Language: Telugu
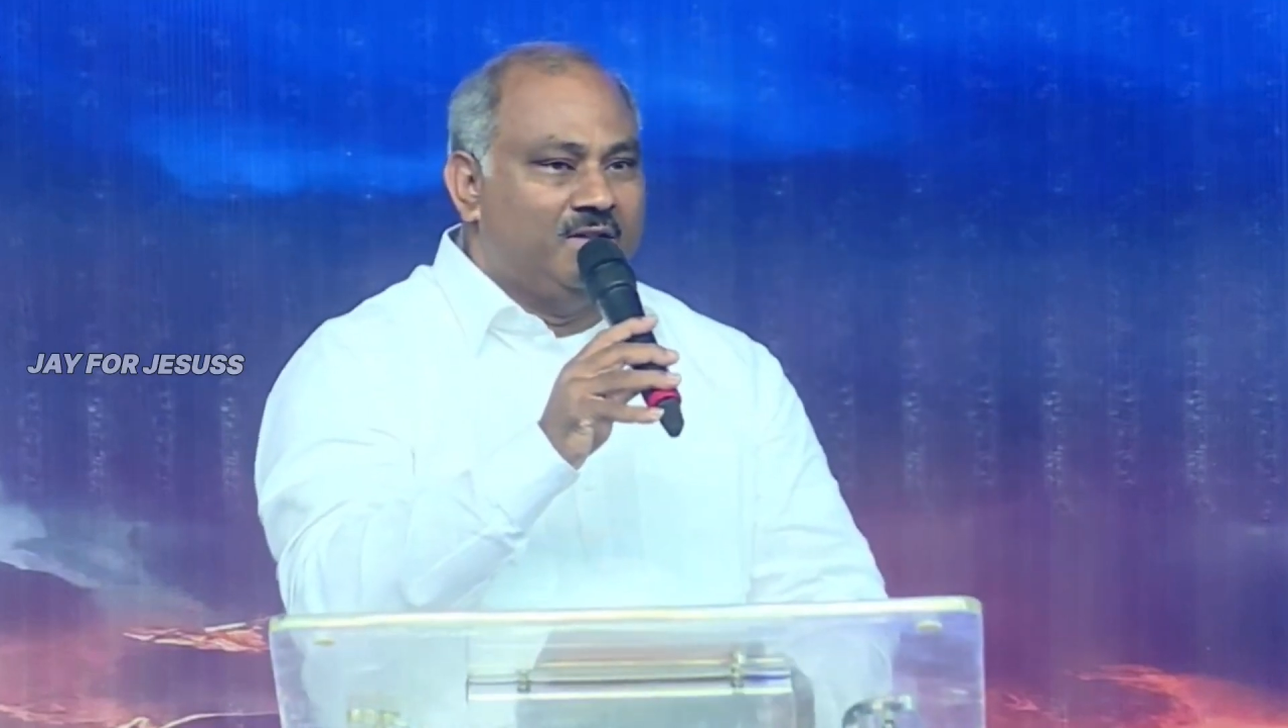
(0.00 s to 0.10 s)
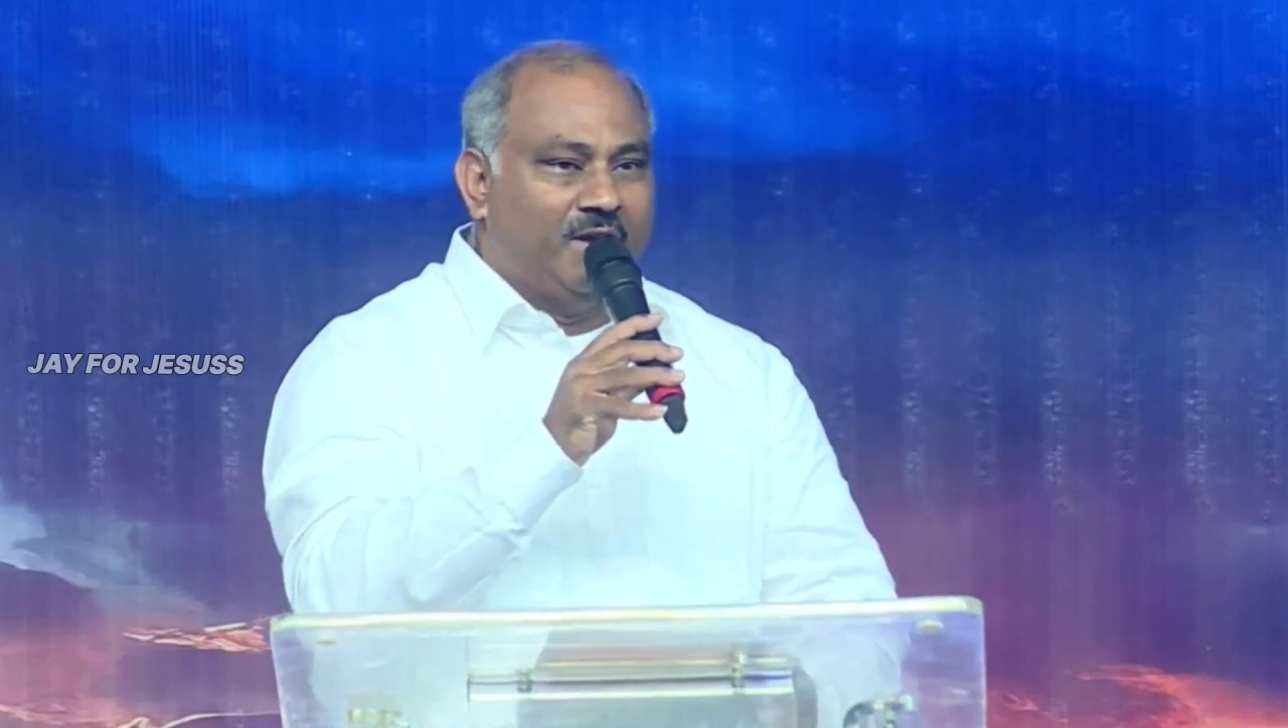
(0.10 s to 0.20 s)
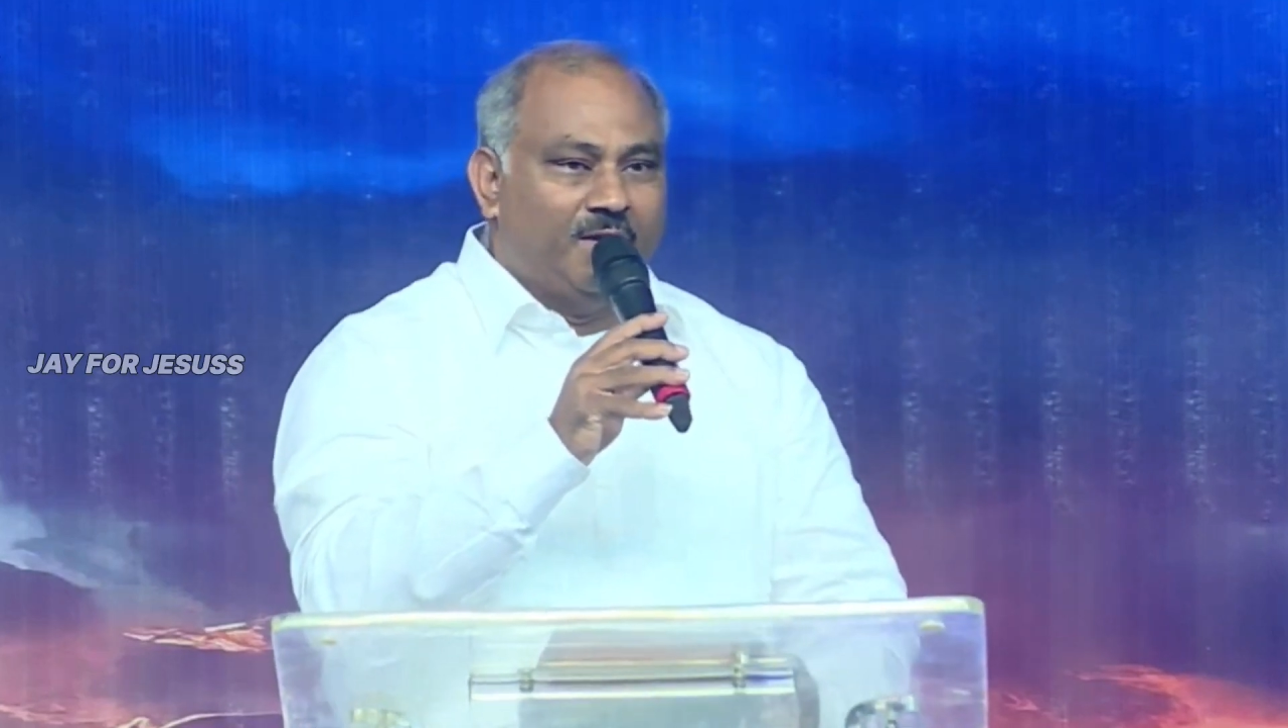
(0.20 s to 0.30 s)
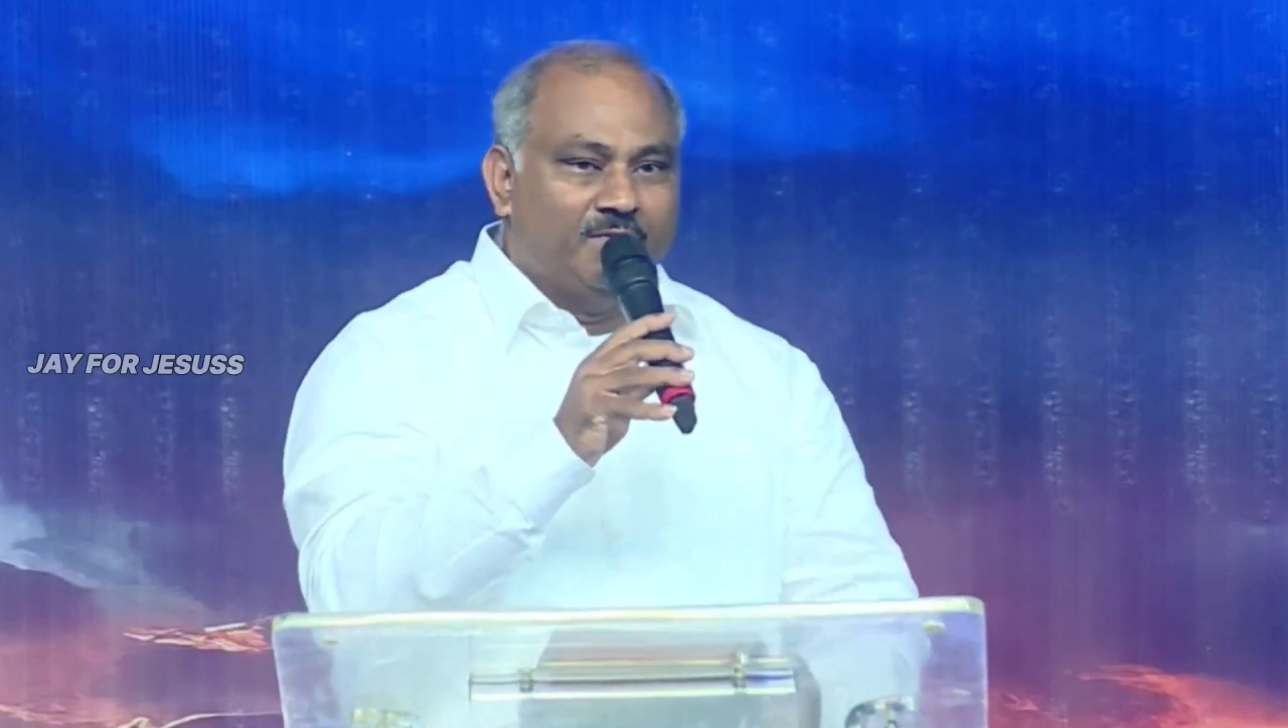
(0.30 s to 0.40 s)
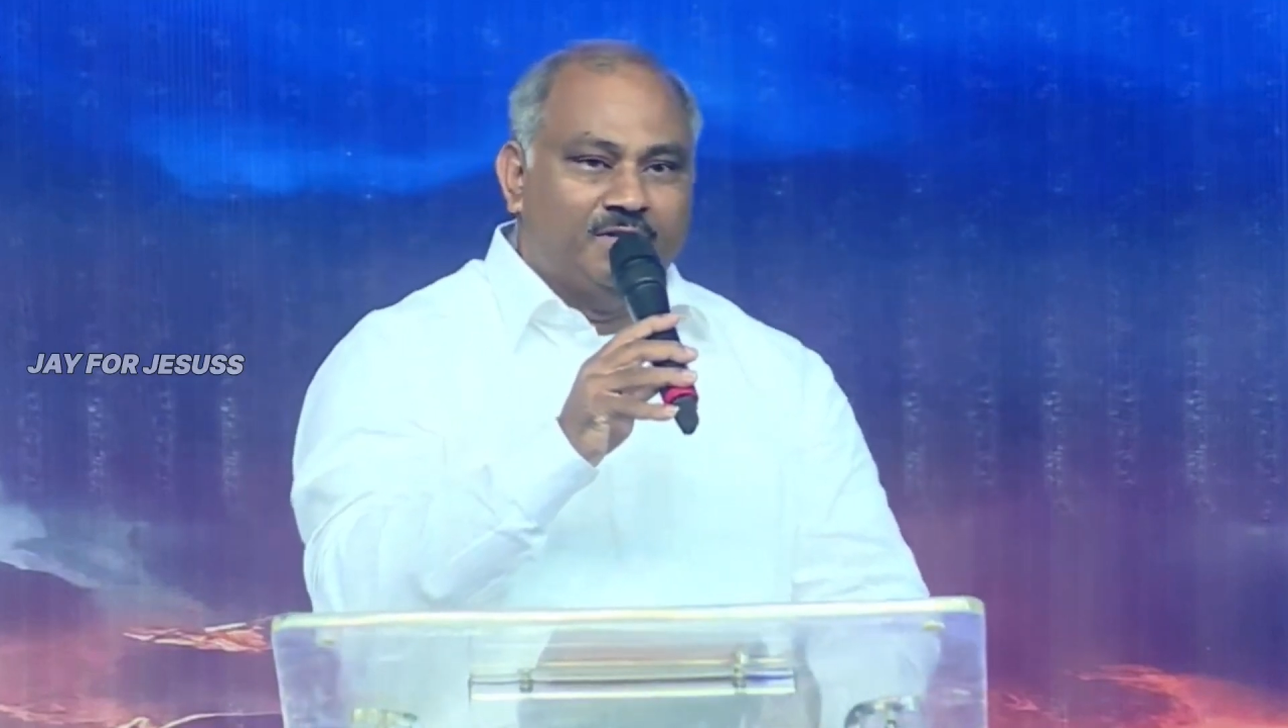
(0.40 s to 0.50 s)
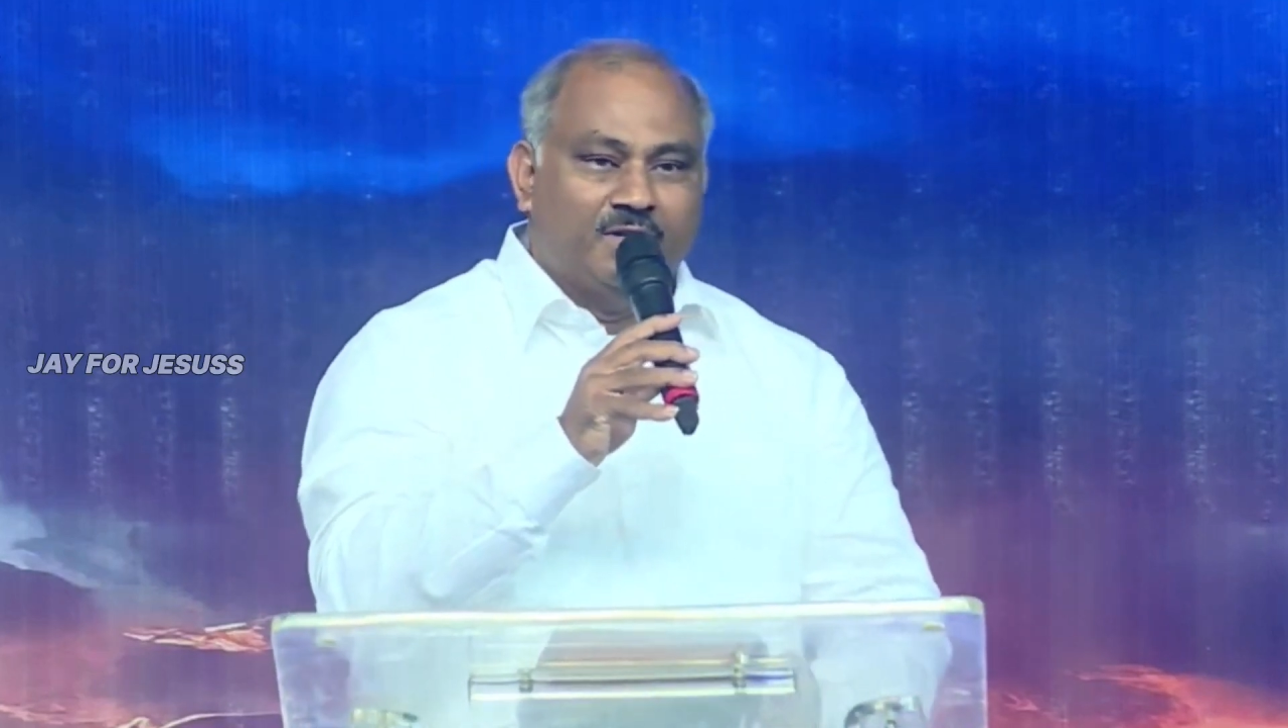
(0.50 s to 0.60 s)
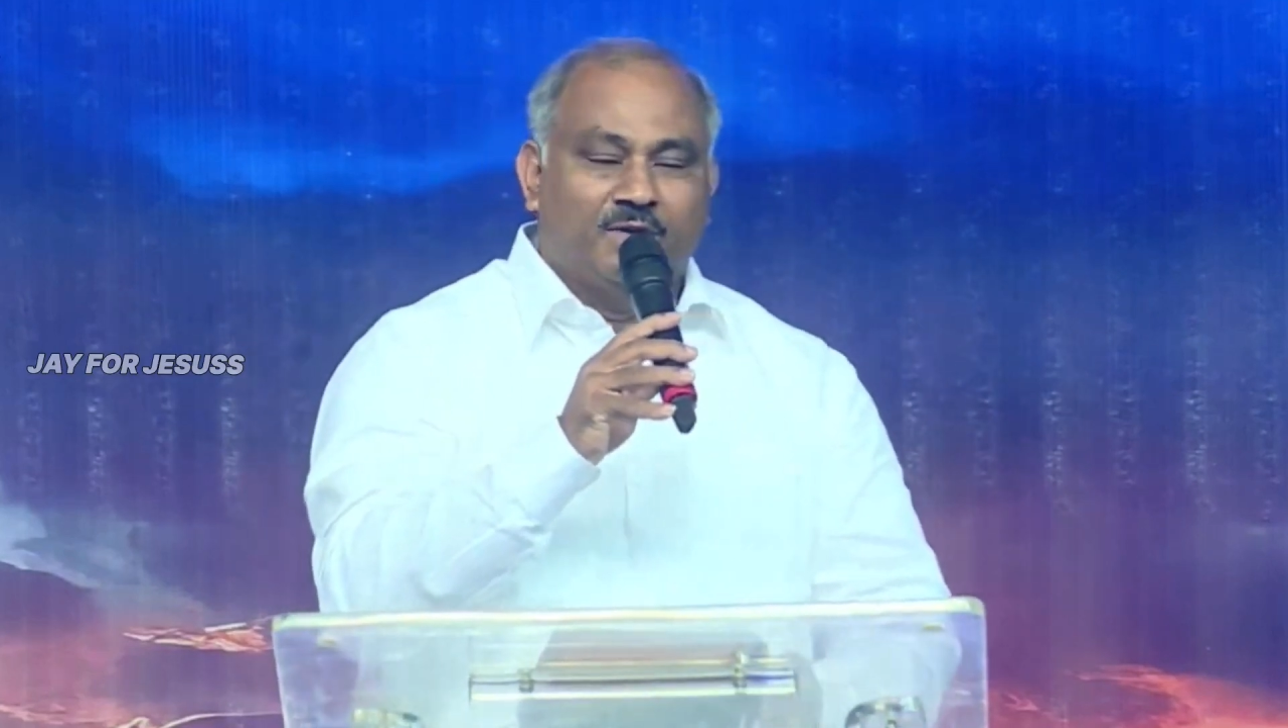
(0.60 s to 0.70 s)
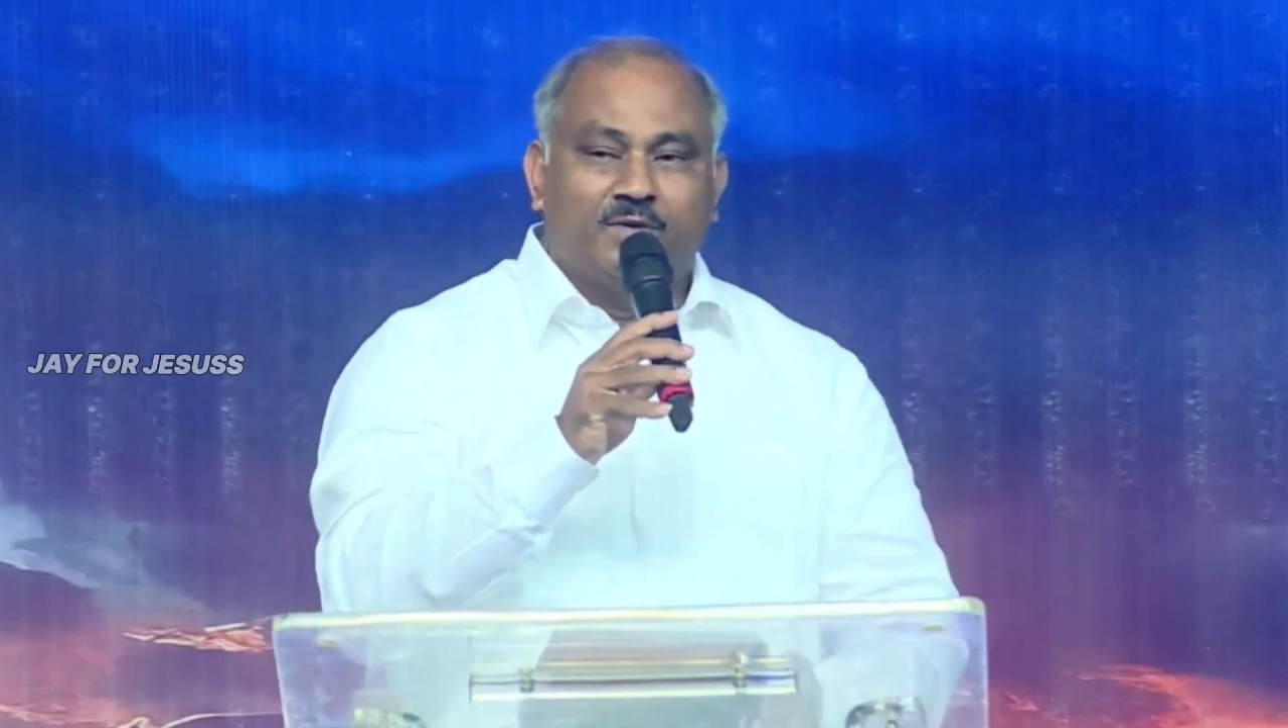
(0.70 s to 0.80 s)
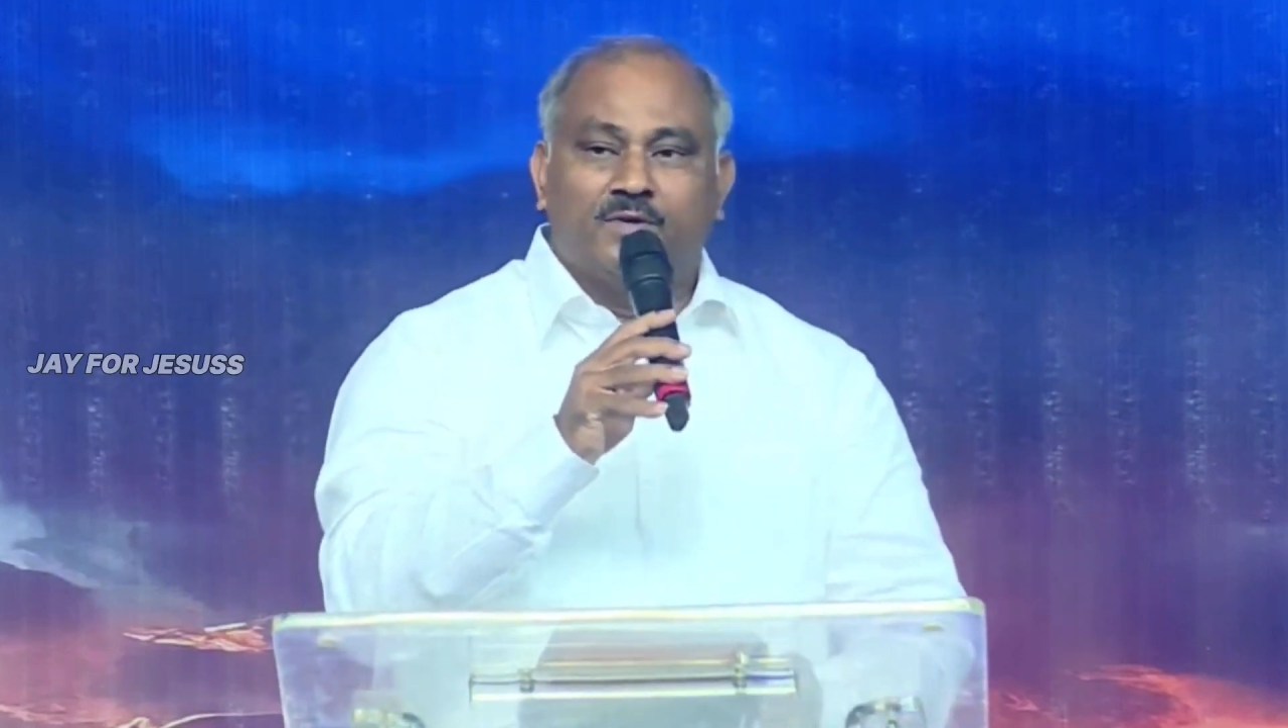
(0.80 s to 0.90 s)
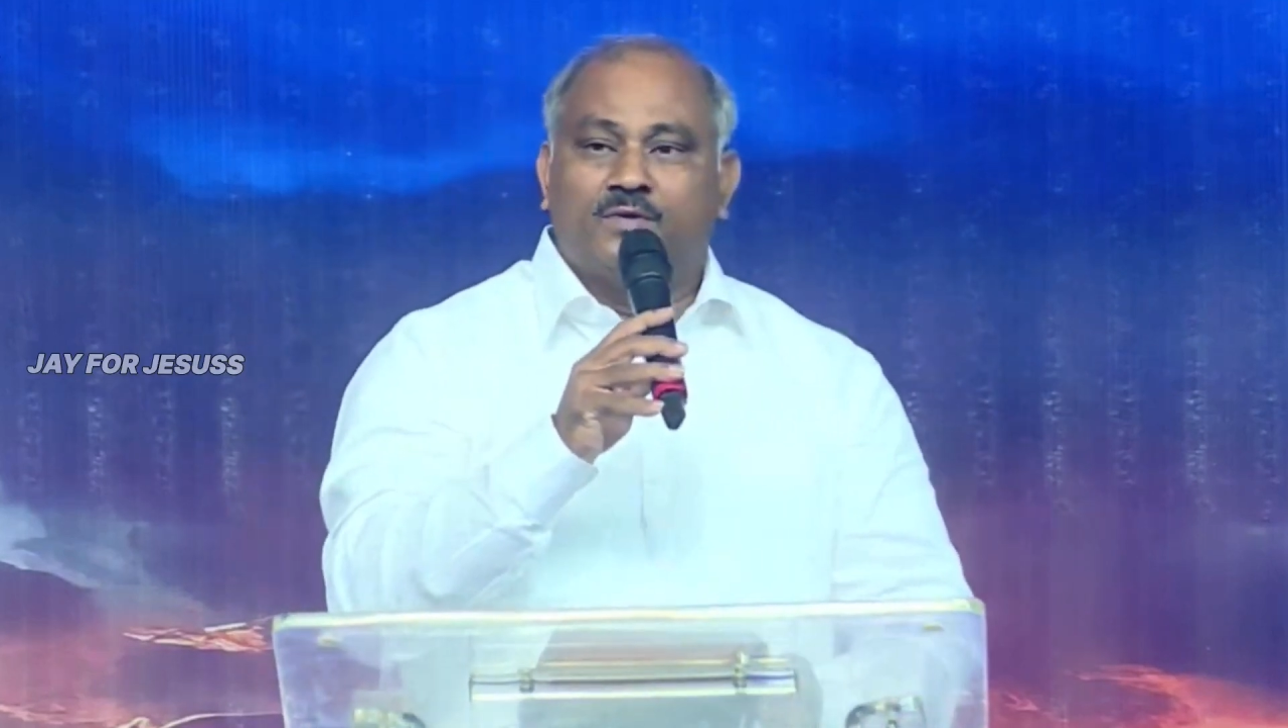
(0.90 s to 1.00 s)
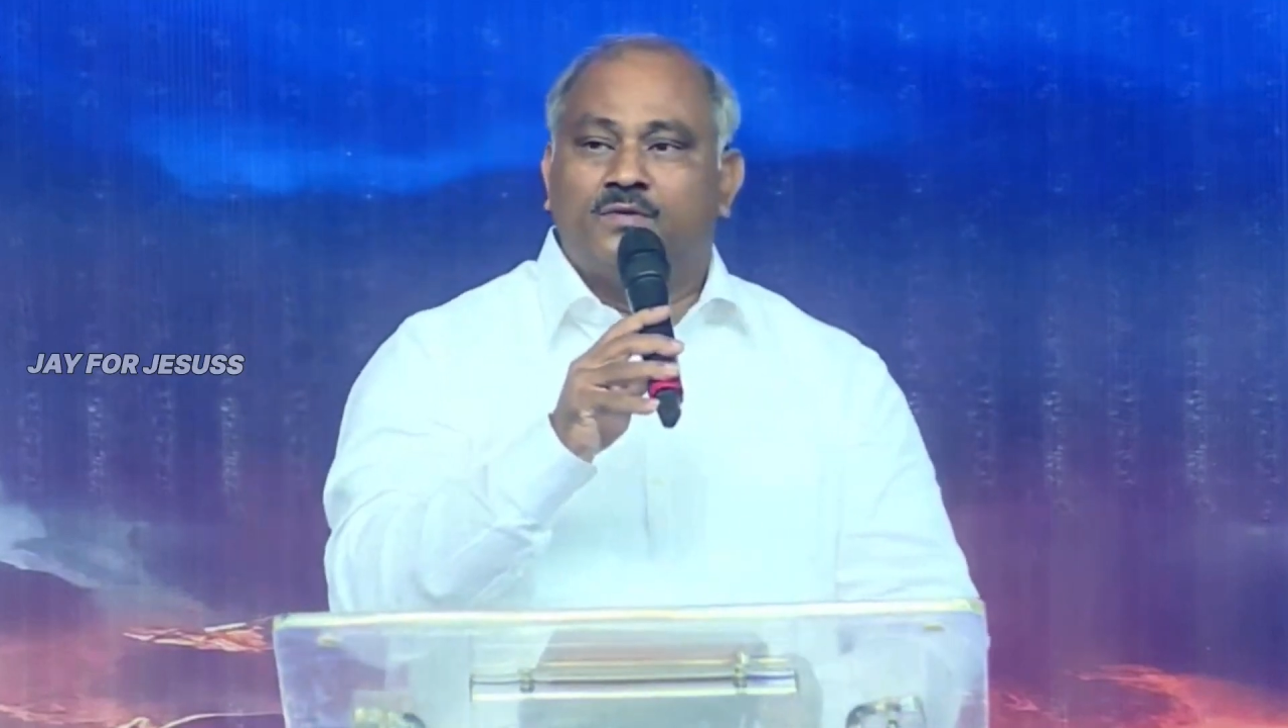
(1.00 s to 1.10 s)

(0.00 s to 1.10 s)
దైవజనులు